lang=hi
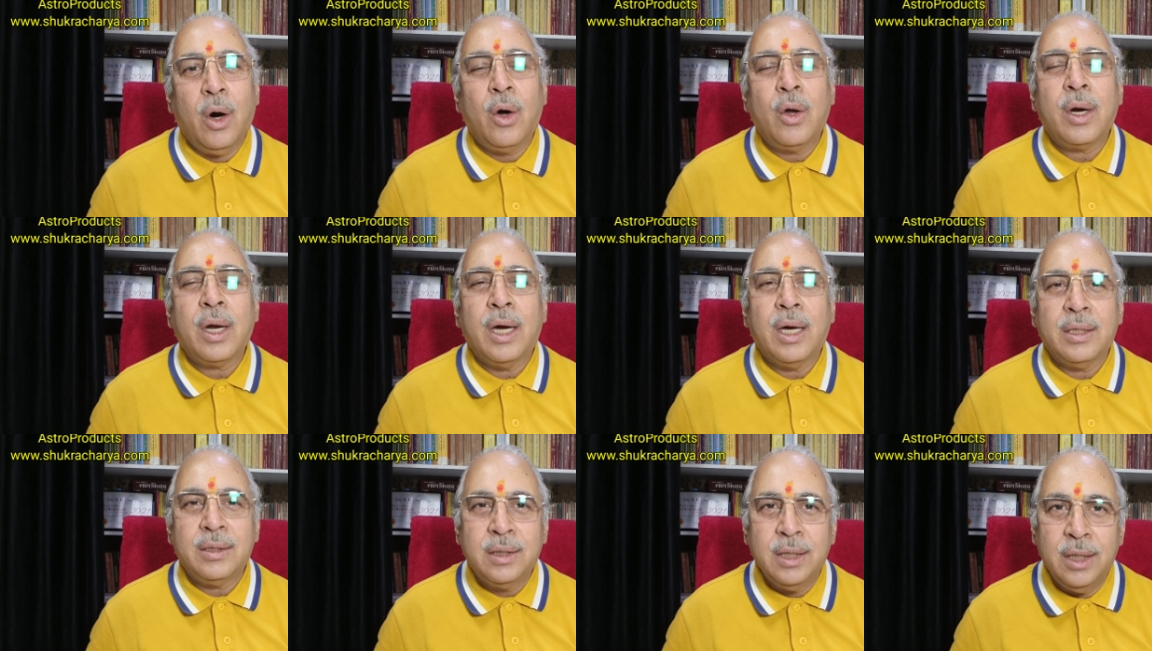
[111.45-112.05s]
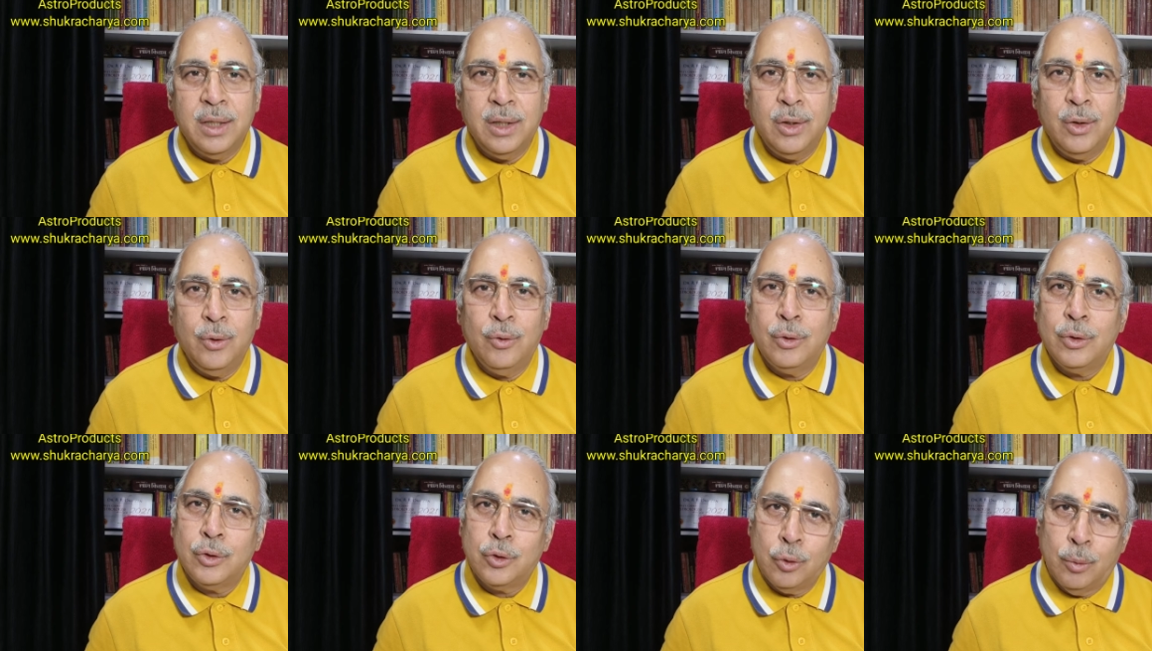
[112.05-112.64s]
और अति
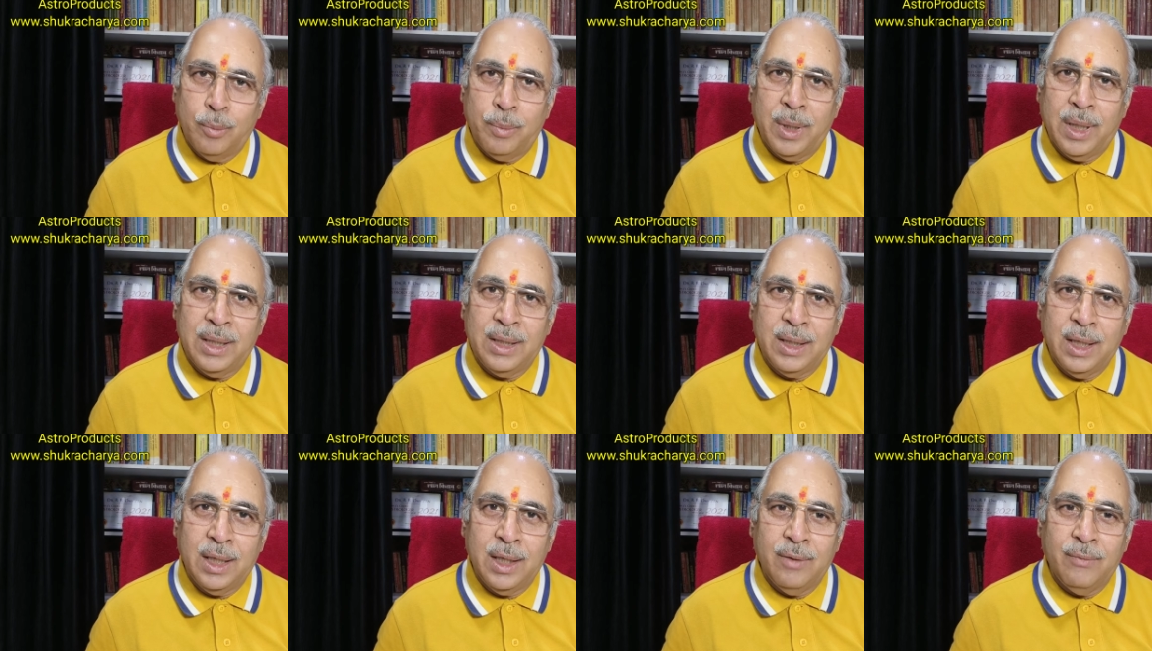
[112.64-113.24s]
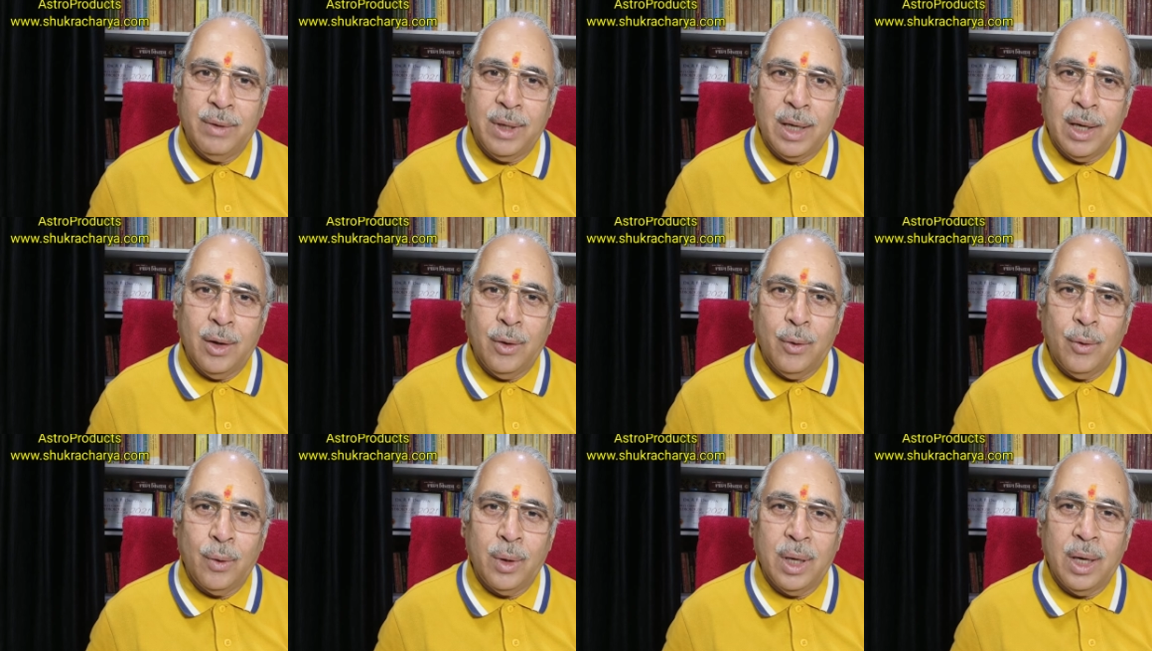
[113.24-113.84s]
न्यून शुभ फल देने वाला
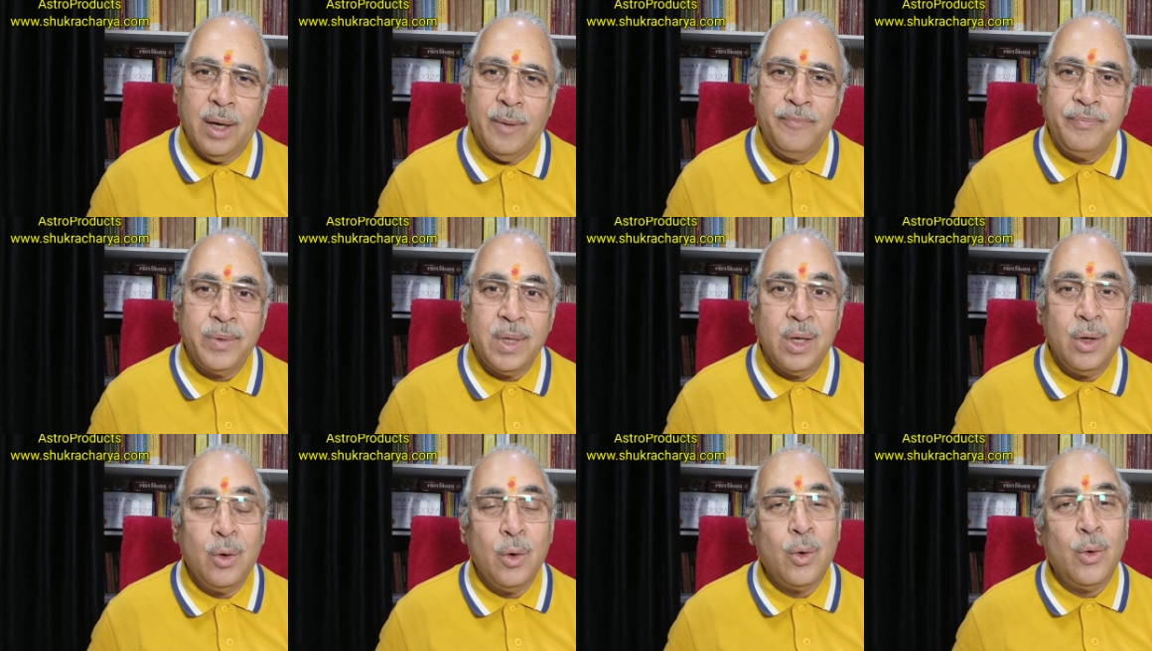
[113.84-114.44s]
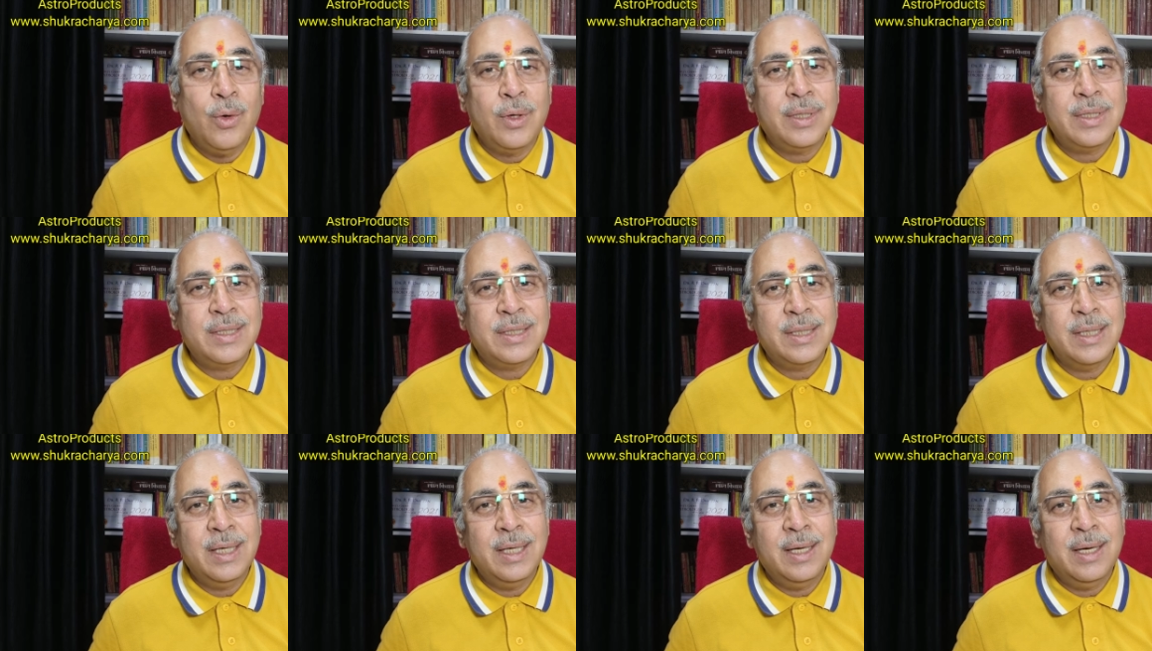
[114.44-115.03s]
होगा कौन
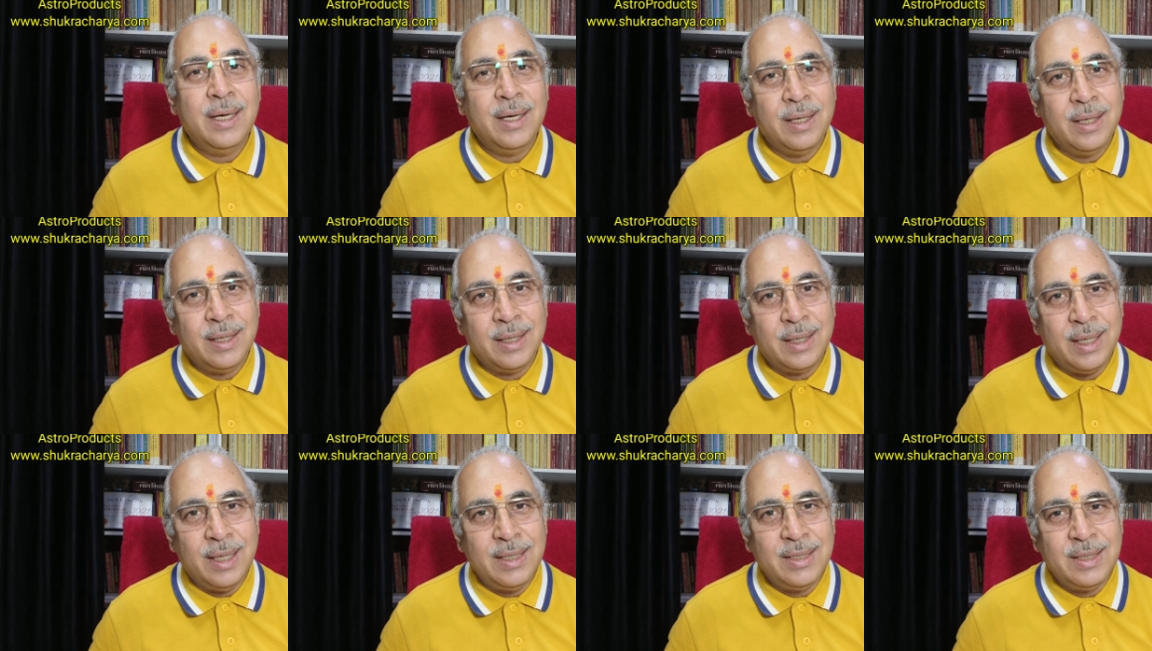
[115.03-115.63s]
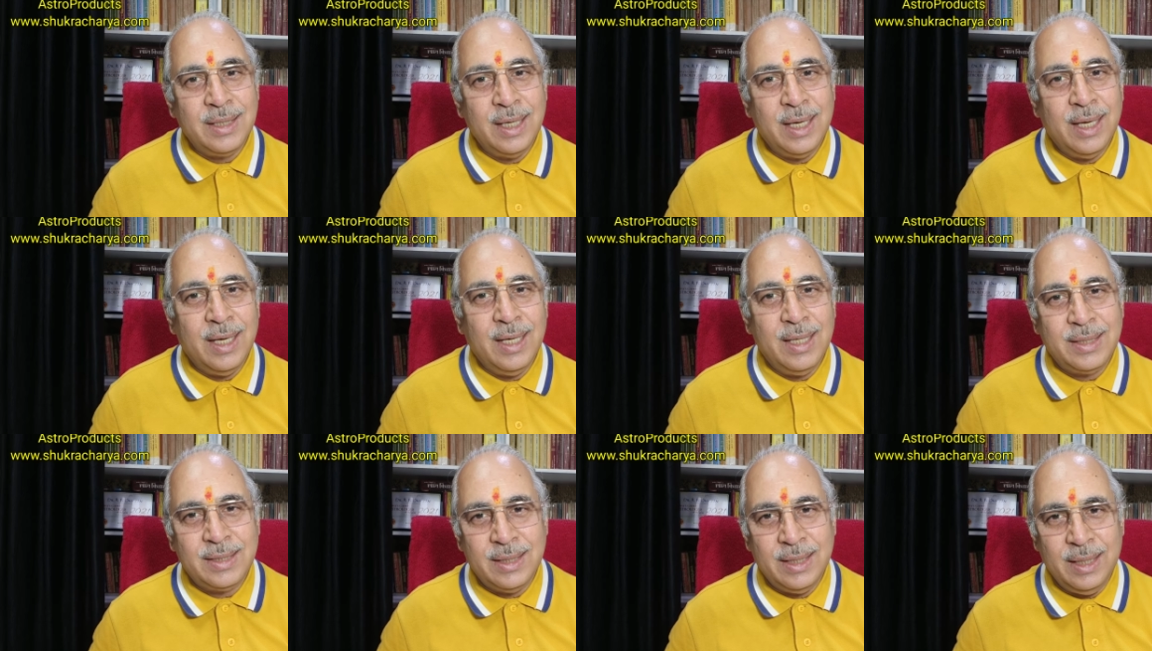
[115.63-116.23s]
सी लगन राशियां
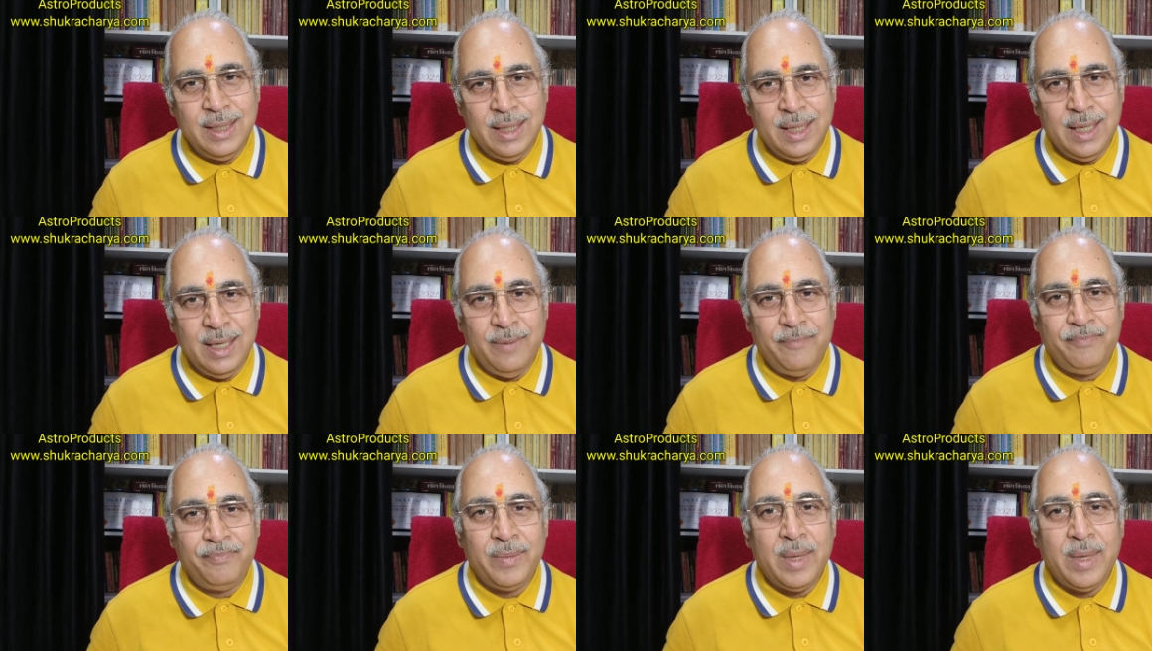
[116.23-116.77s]
ऐसी हैं